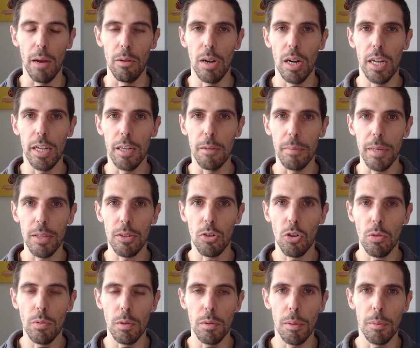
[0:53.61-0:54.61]
Un allenamento
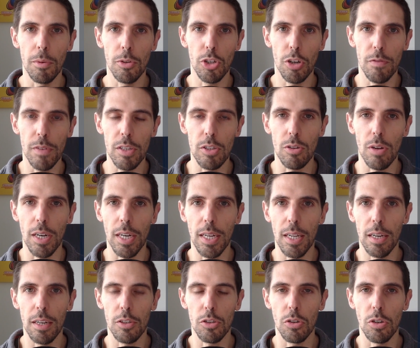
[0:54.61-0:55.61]
come abbiamo già visto anche
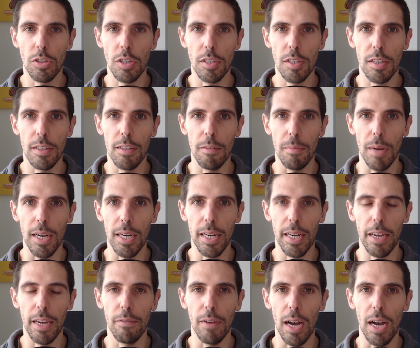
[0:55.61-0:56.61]
nelle scorse settimane
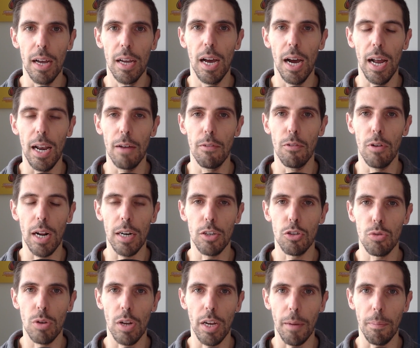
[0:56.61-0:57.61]
che va a lavorare
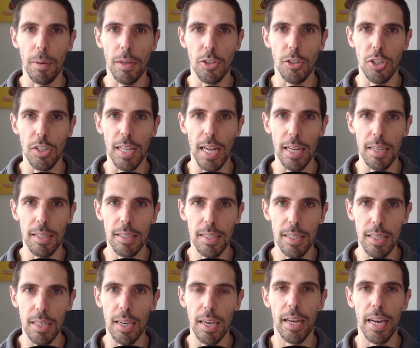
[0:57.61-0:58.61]
sulla capacità
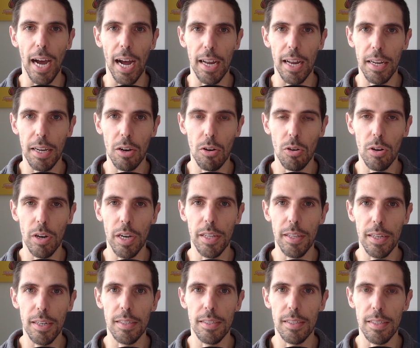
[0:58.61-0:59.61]
di carico e
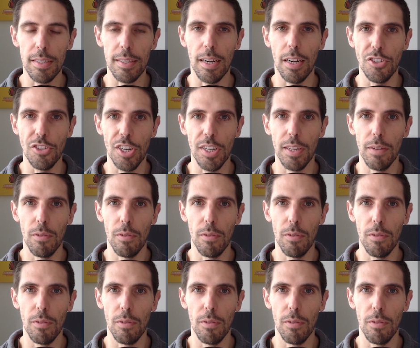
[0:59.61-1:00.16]
di resistere a certe